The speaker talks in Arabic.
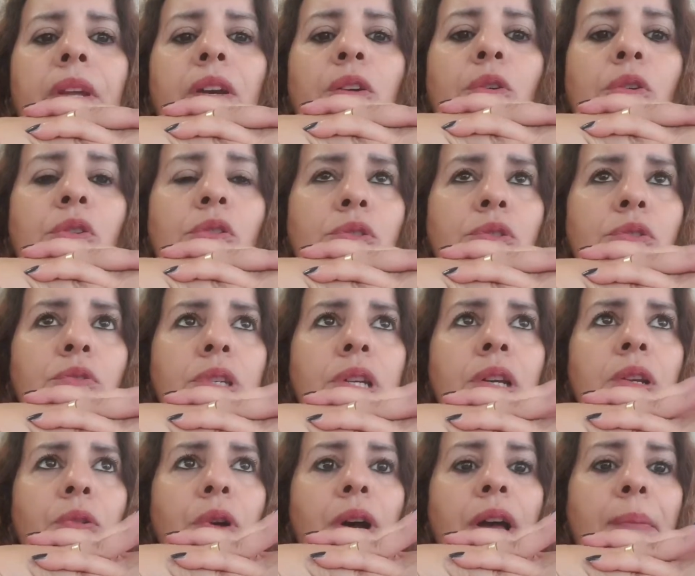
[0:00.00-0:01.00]
وخصوصا
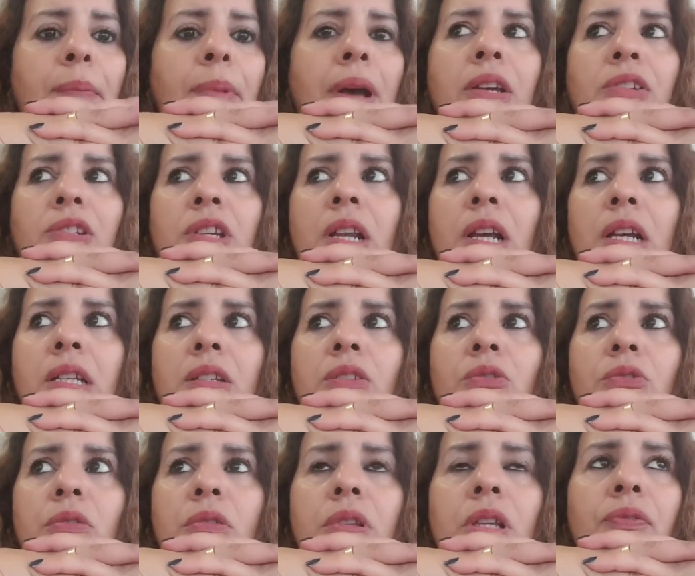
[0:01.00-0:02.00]
واهم حاجه اللي خصها
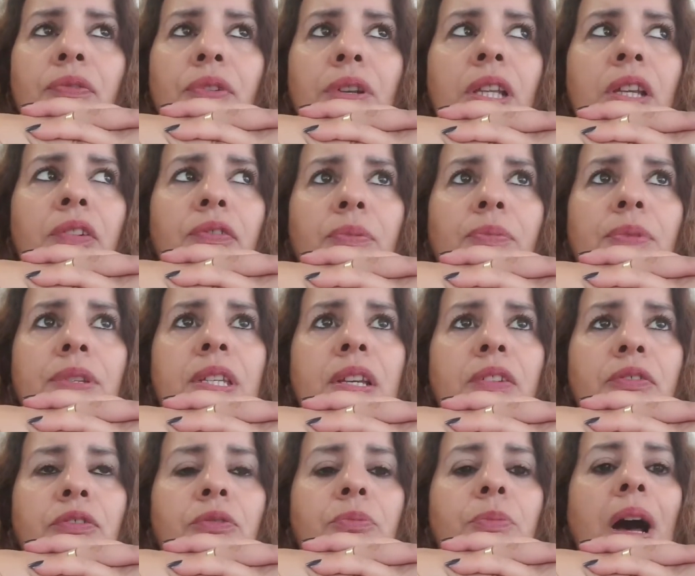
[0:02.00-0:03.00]
تكون نظيفه نظيفه
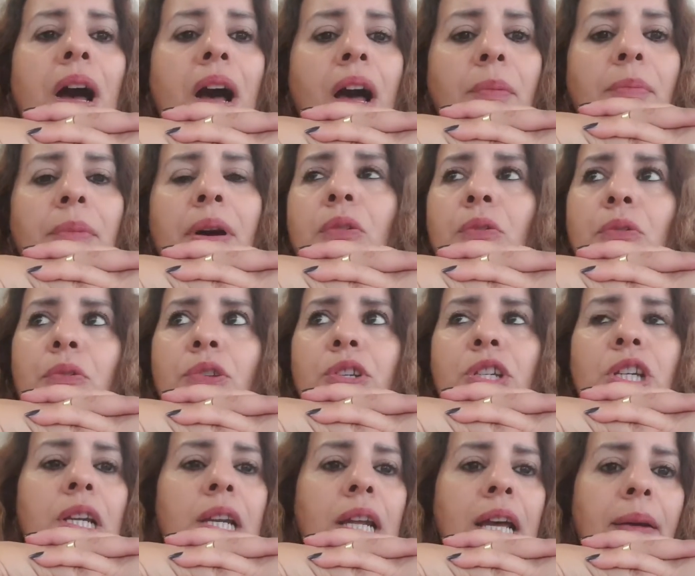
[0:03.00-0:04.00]
بزاف ومعقمه وكل
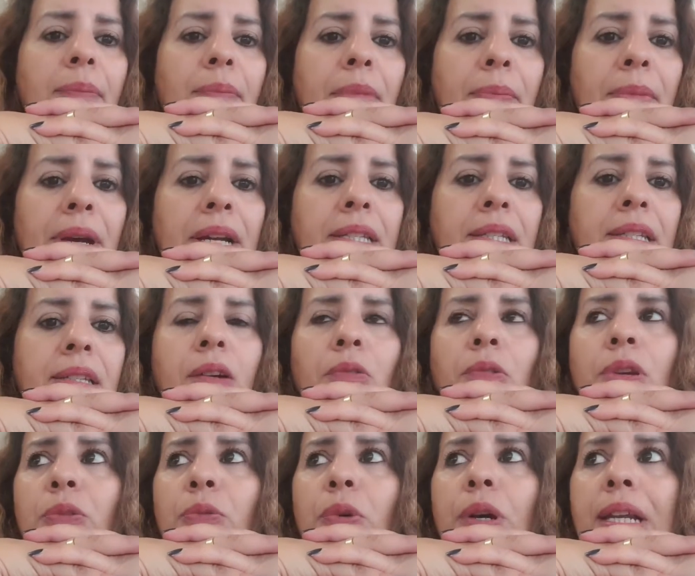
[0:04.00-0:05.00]
شيء اللي حمامات
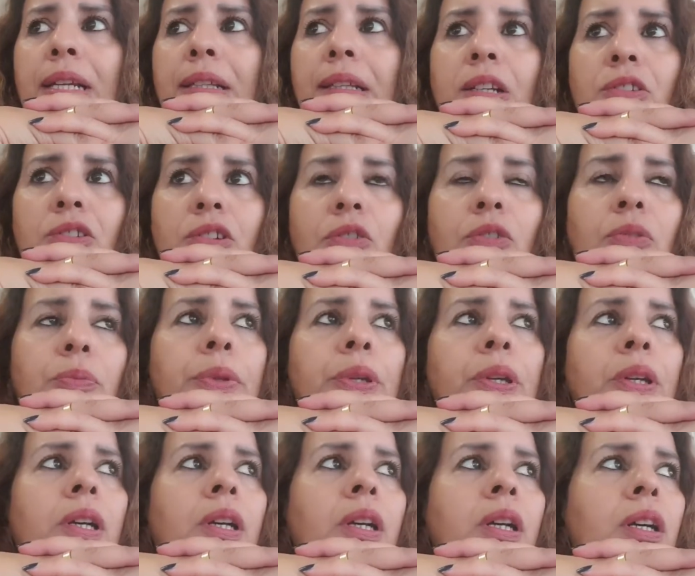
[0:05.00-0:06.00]
ولي تواليت حاشاكم
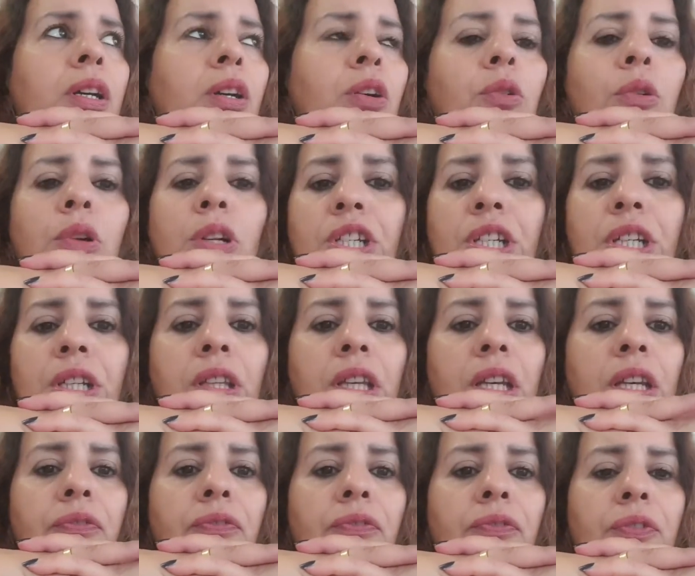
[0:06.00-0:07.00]
كل شيء
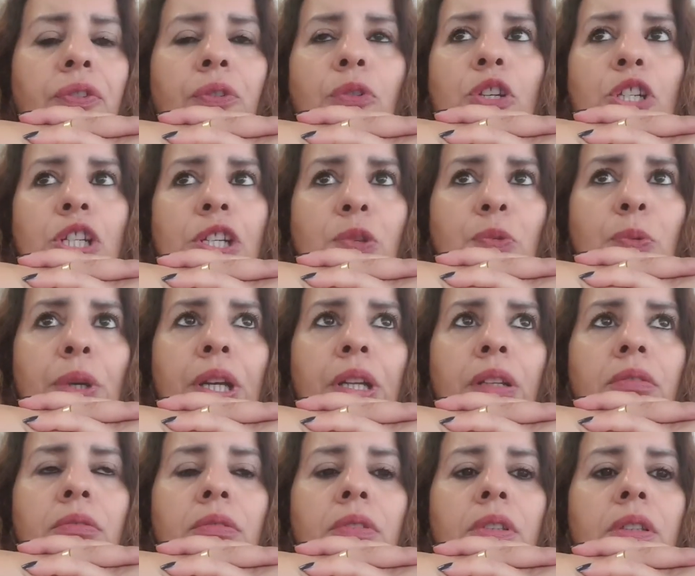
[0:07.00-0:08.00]
نظيف كل شيء
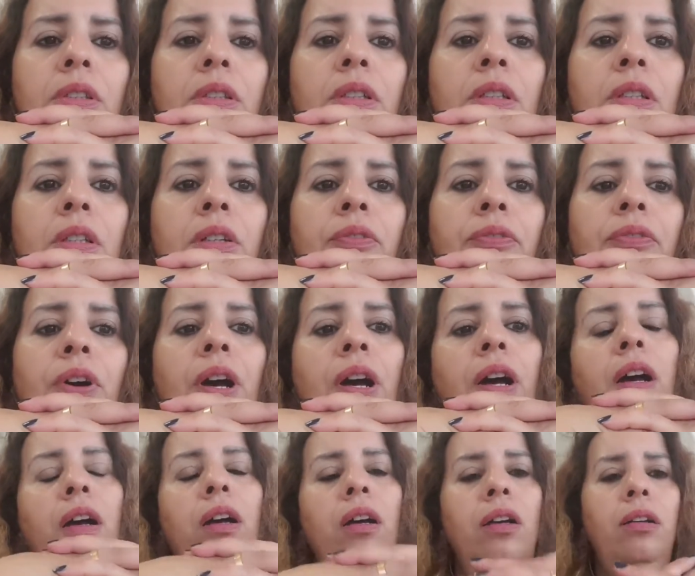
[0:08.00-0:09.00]
زوين ف
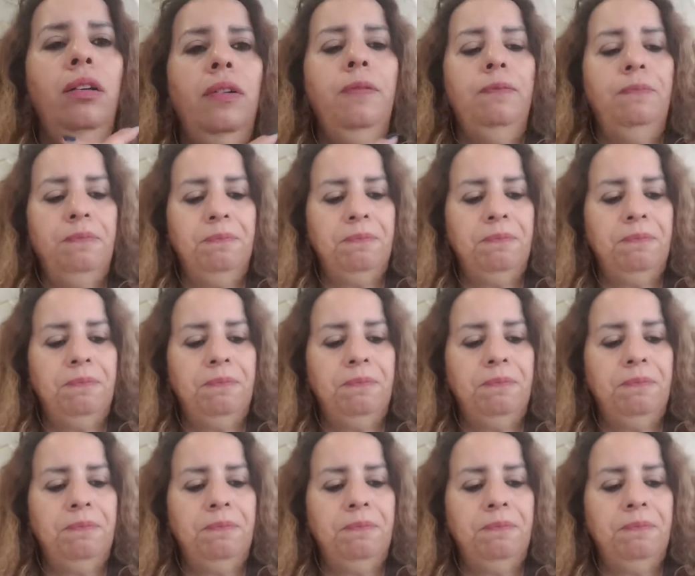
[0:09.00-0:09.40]
آه،